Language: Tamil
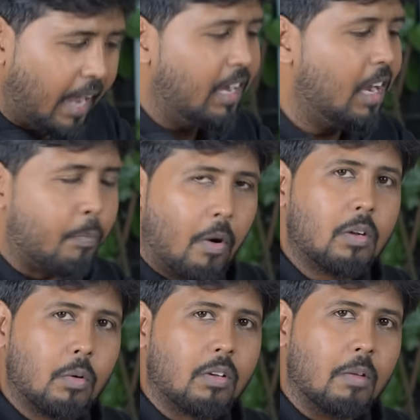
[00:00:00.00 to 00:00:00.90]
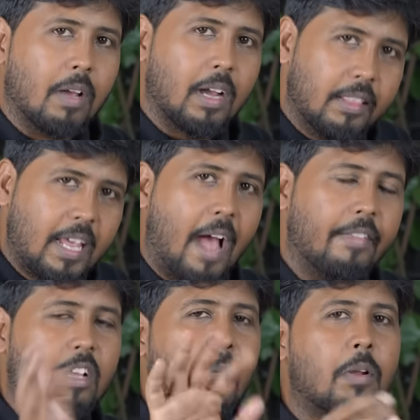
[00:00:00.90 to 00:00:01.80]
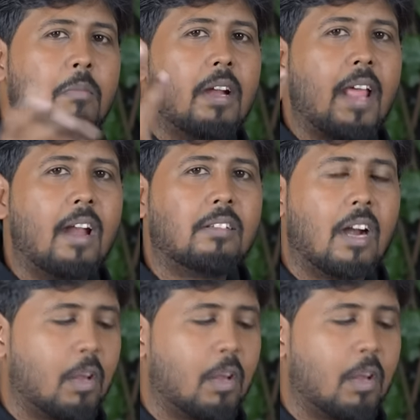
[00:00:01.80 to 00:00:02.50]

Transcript: கையில போட்டு விட்ட மெகந்தி அதுக்கப்புறமா டான்ஸ்